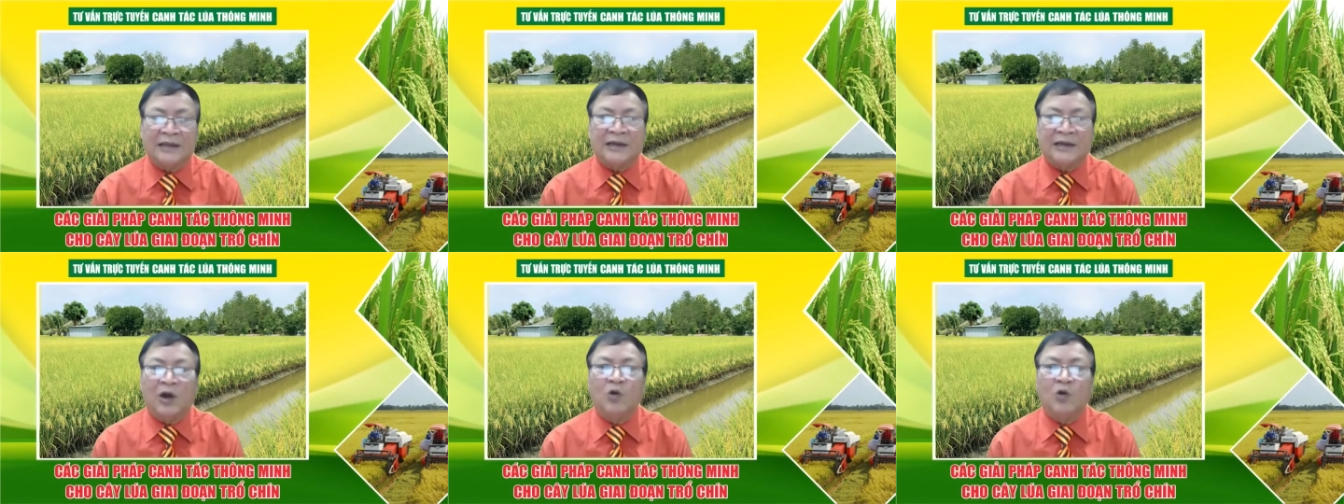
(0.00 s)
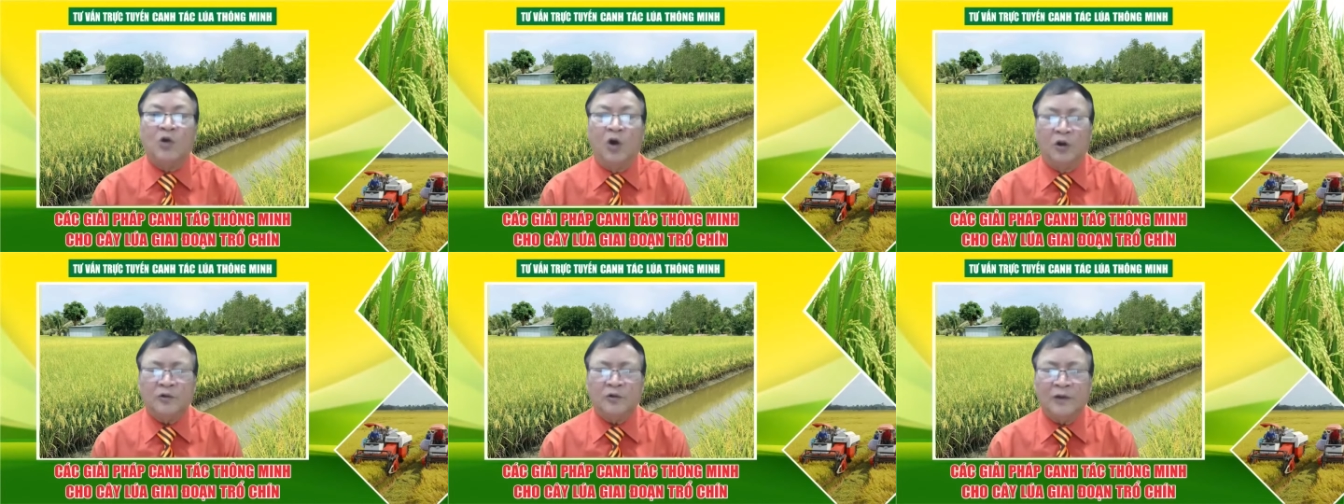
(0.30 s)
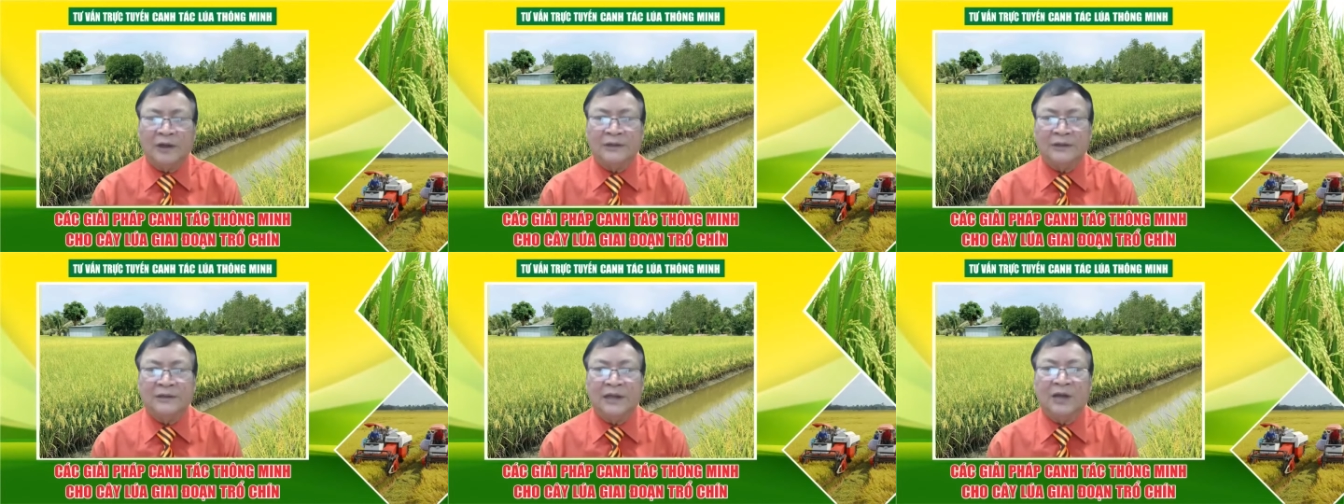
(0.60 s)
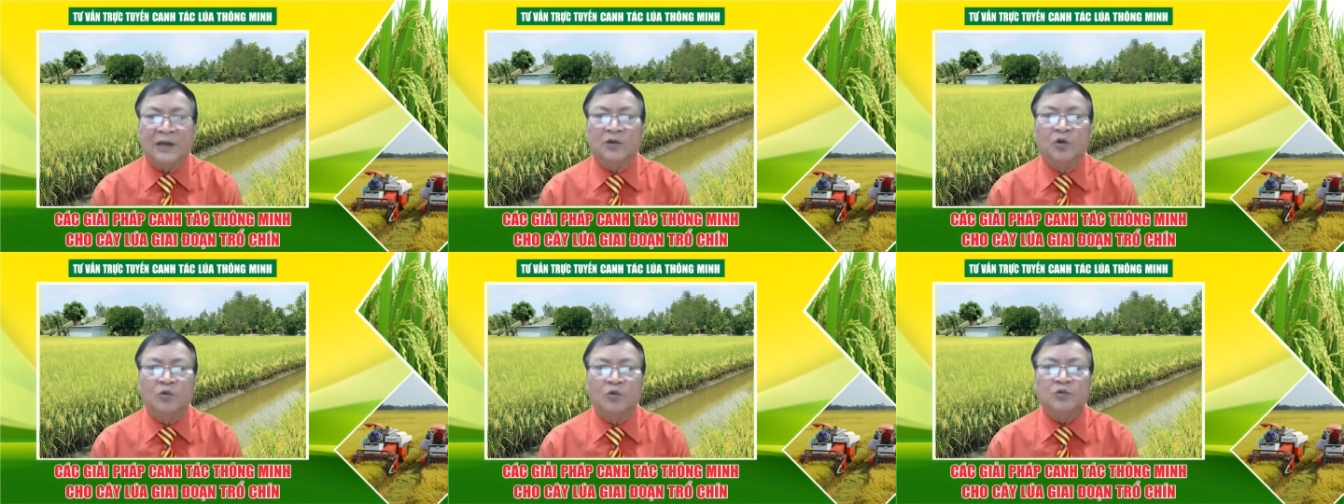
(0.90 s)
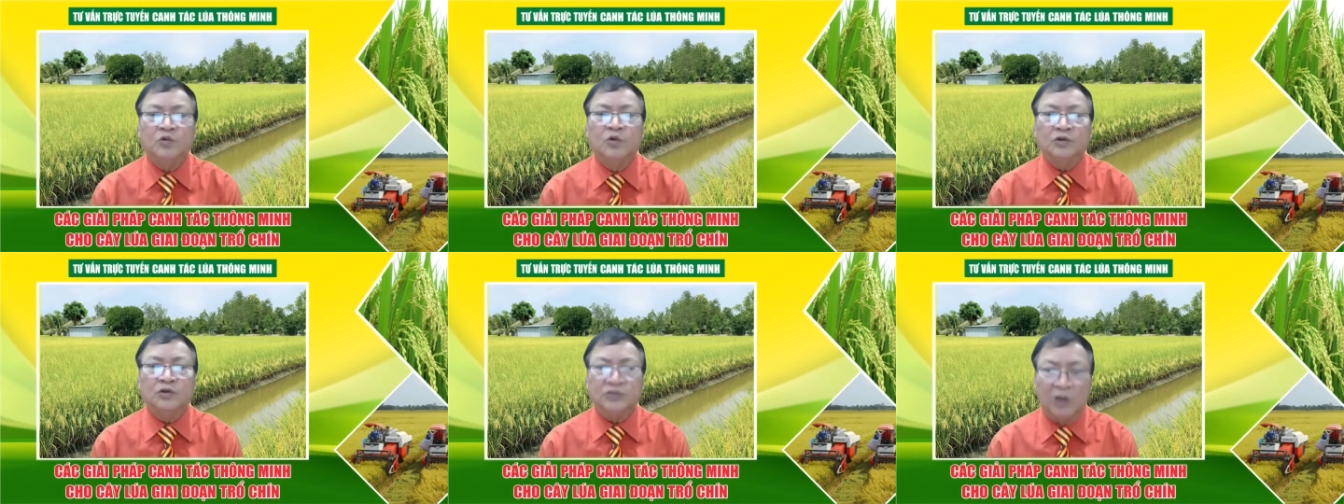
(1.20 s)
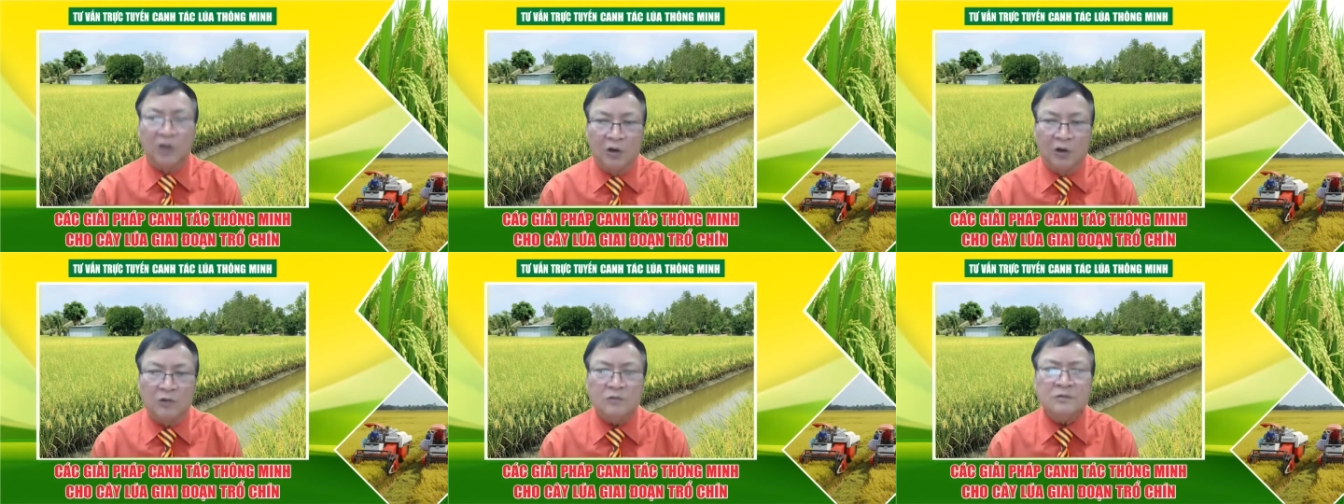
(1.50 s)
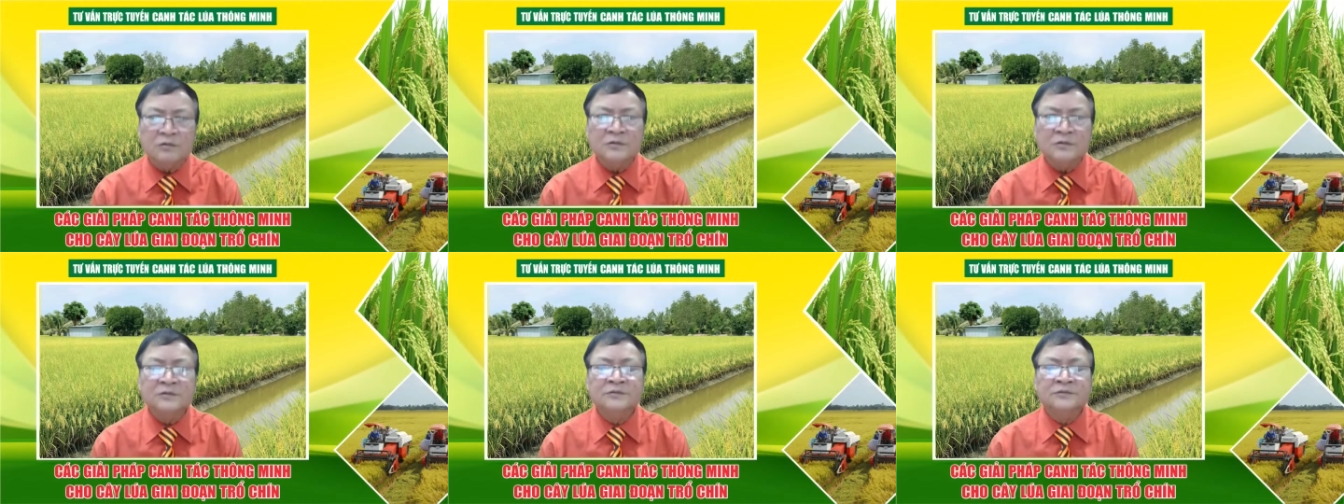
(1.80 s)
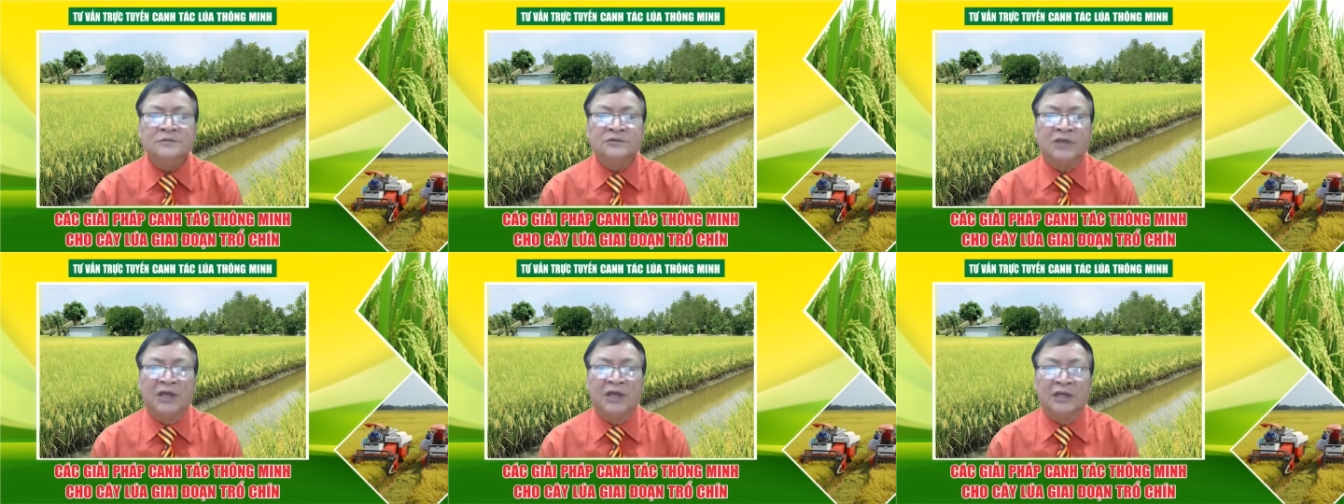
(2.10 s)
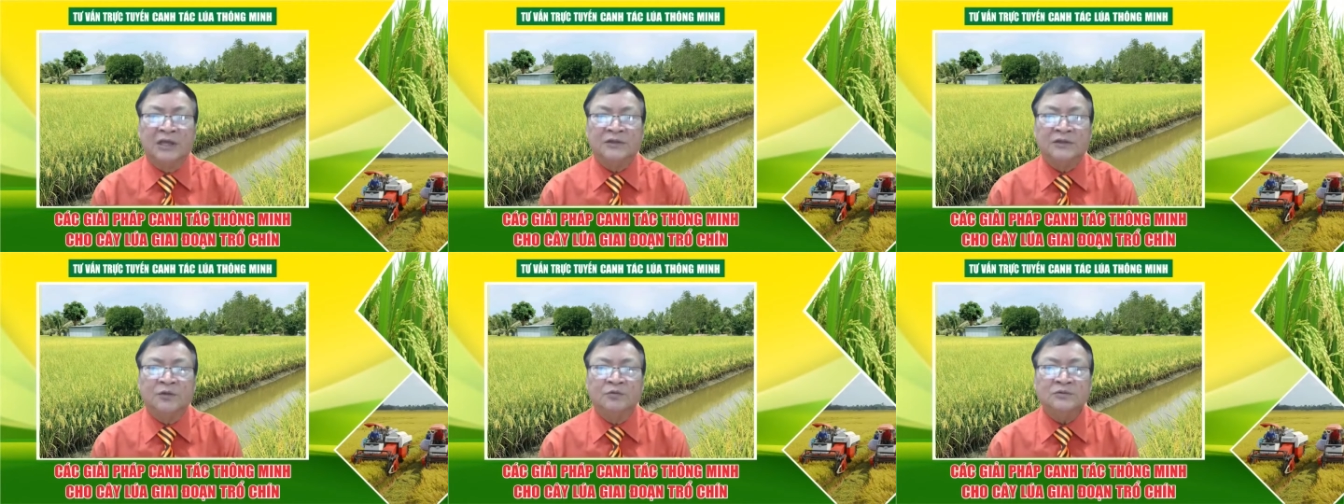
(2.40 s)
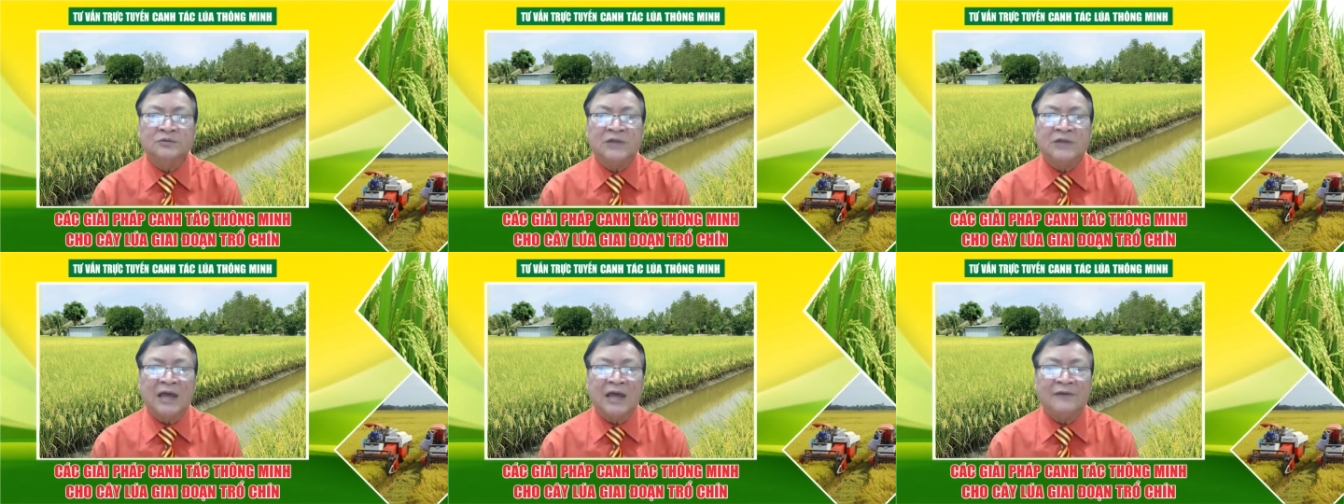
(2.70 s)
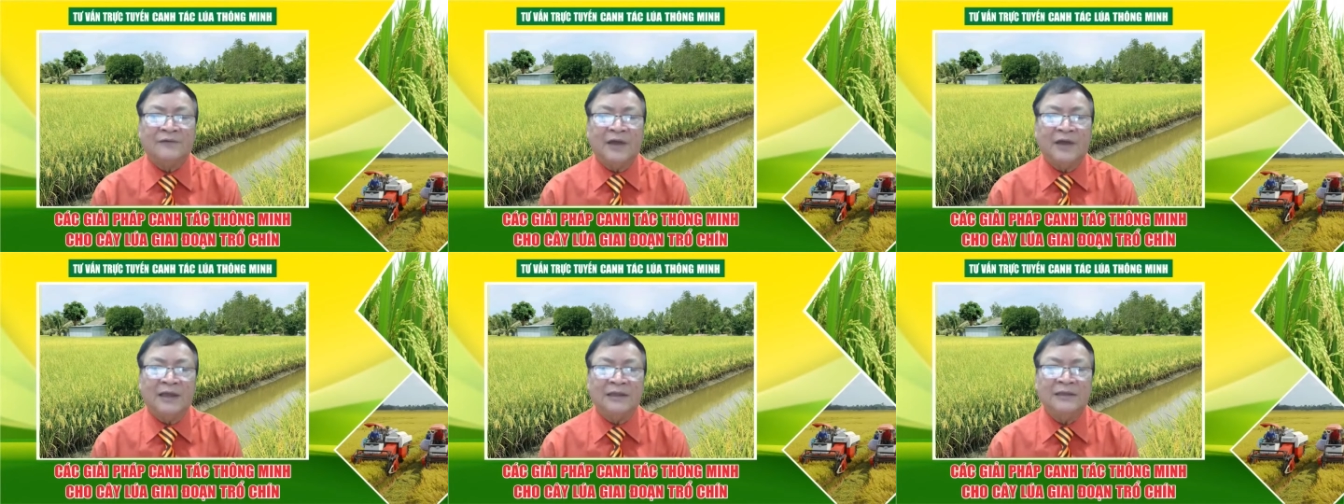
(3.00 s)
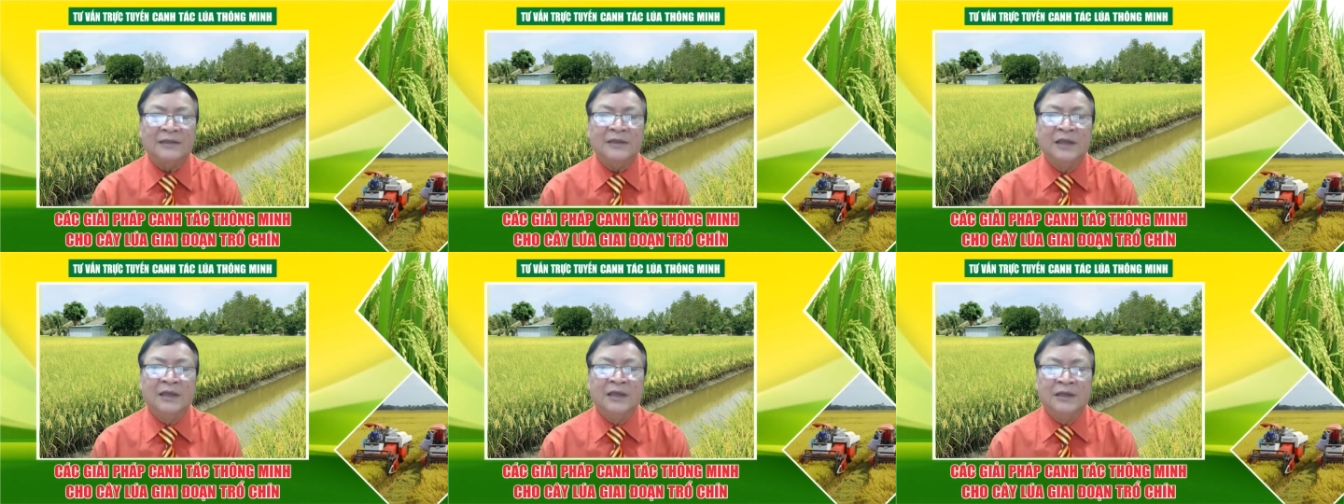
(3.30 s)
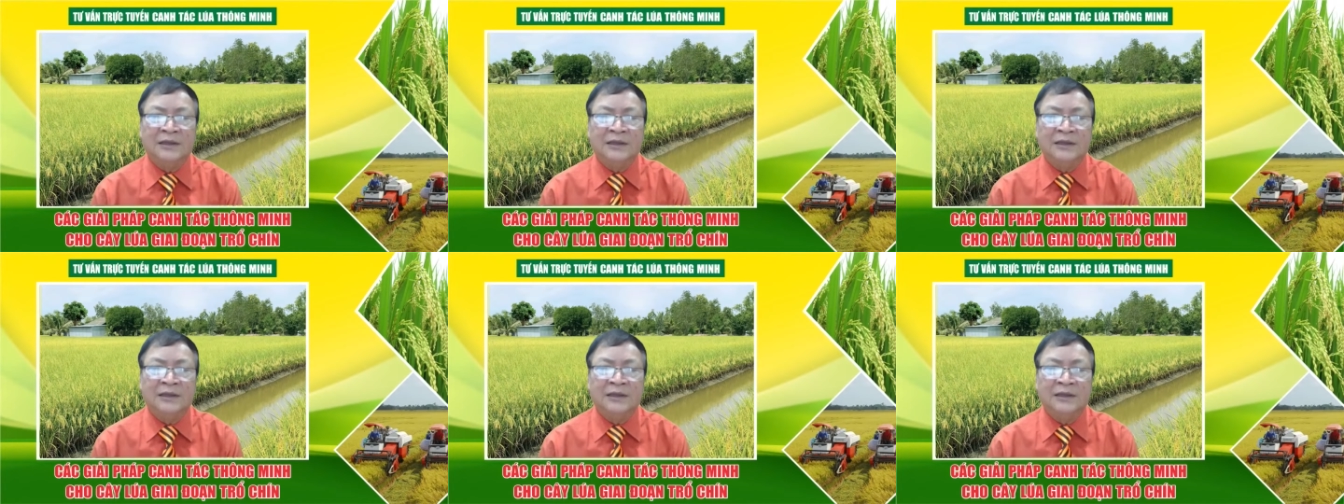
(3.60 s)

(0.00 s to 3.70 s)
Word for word: là câu hỏi của anh là lúc lúa trổ thì chúng ta phải